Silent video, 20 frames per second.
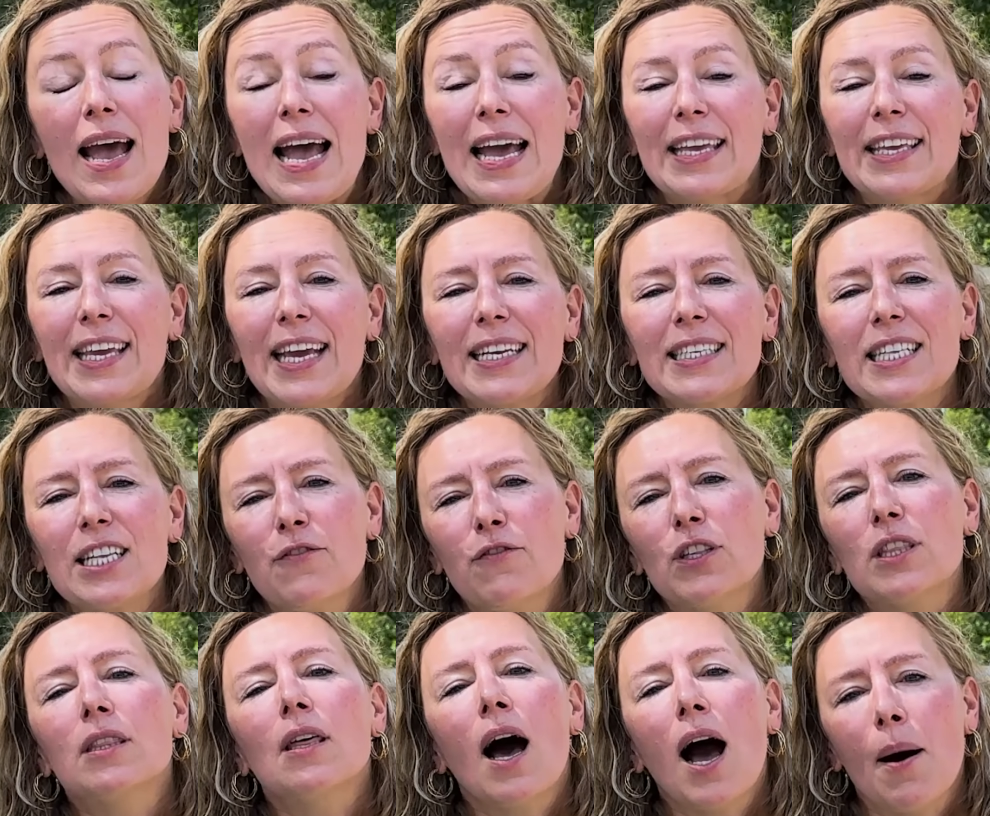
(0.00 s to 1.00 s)
Если вы
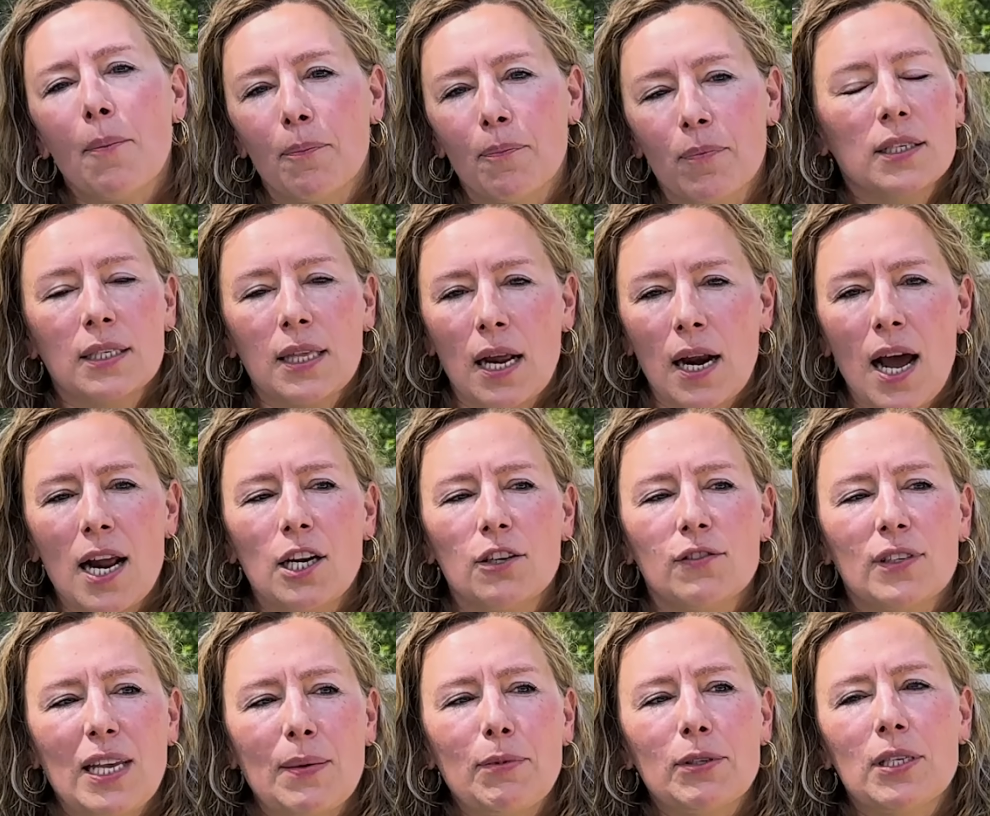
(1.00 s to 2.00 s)
там старались
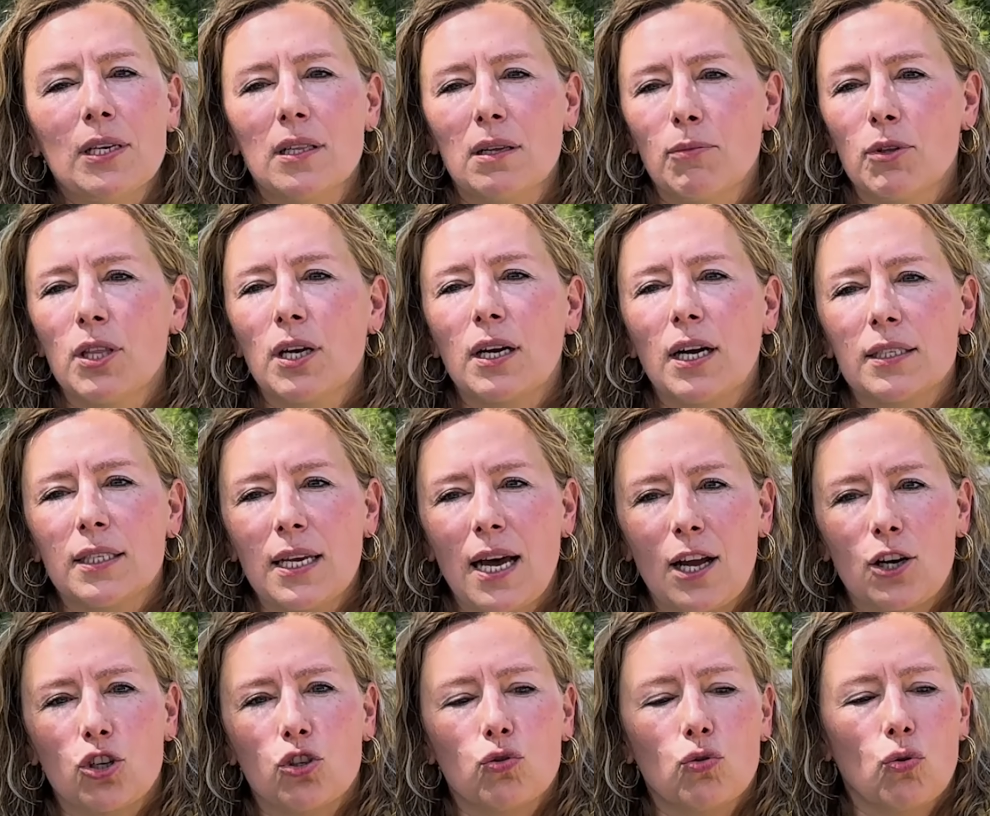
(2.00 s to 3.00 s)
всеми силами
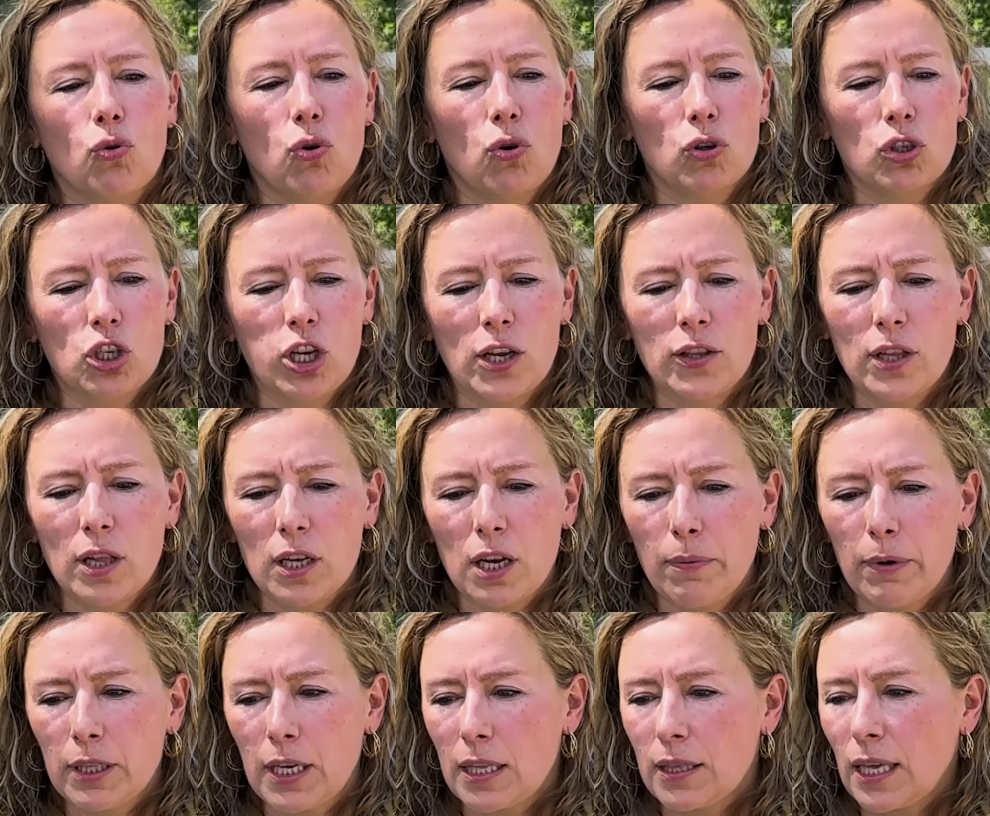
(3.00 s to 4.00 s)
доказать, что члены
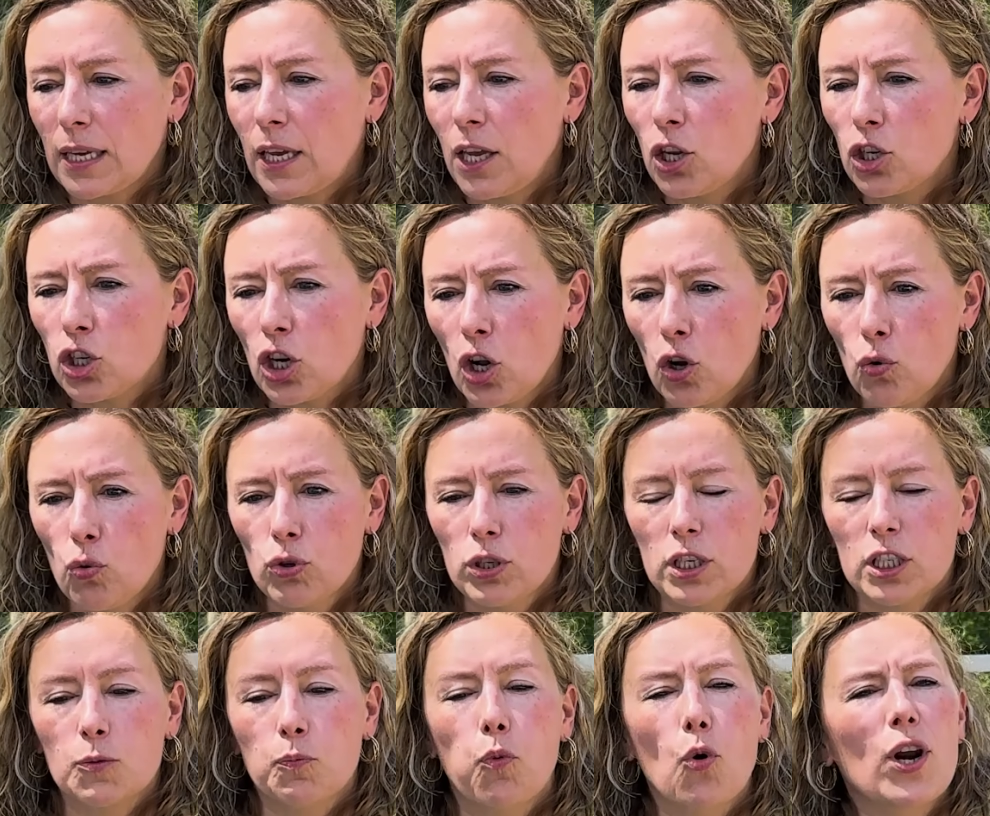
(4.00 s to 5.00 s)
ЛГБТ такие же люди,
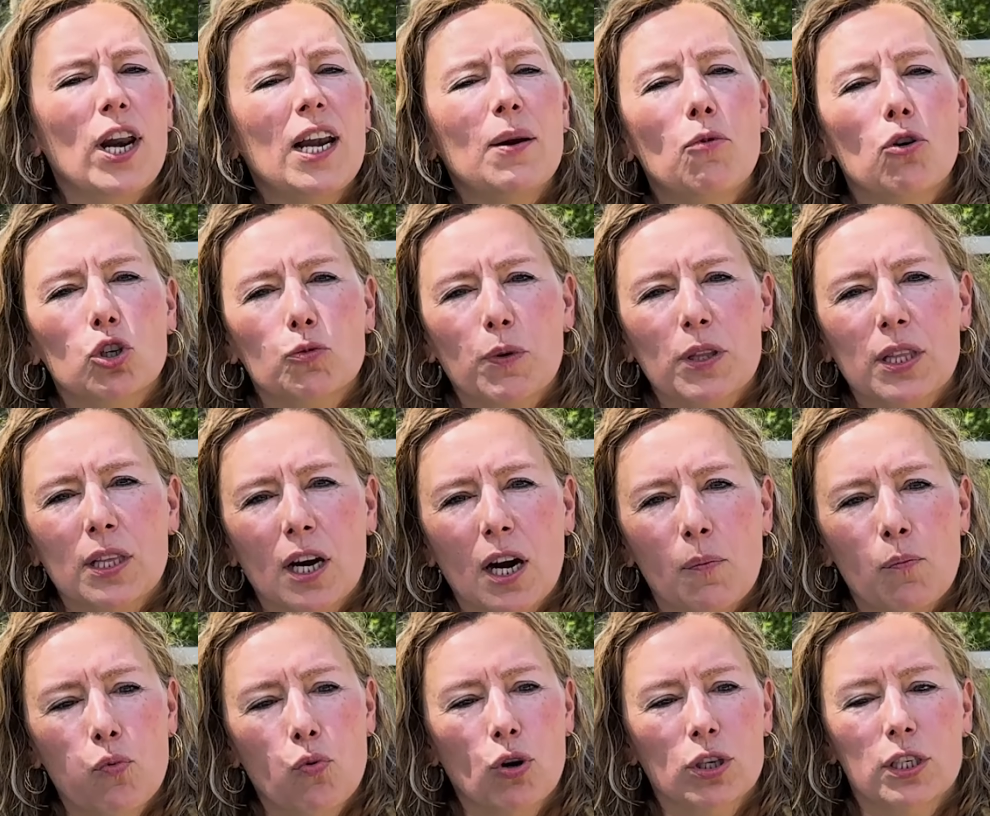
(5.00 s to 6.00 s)
спорили, может быть, на
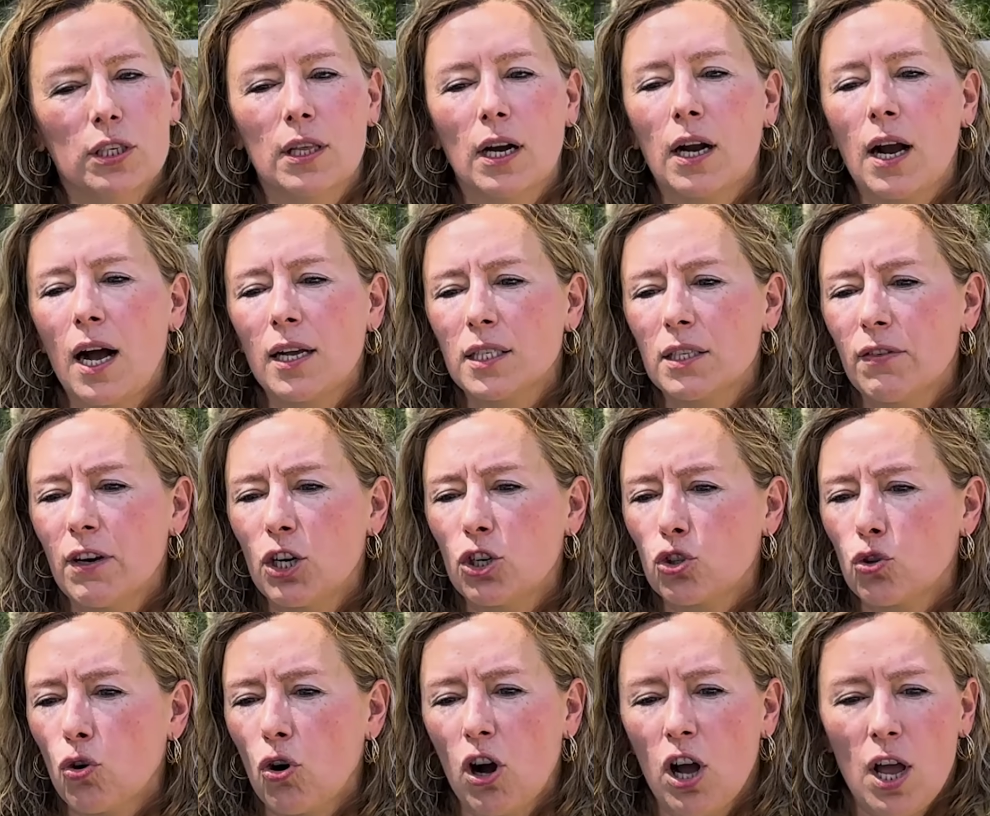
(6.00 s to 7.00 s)
работе, доказывали,
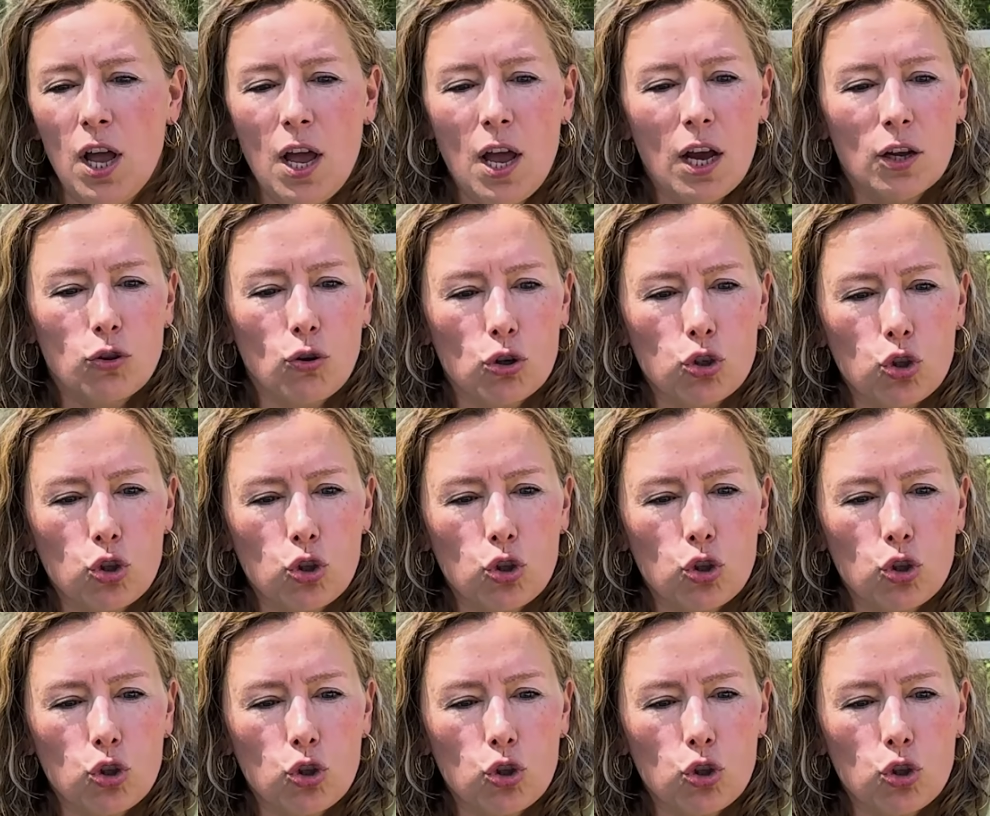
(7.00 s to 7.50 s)
что то,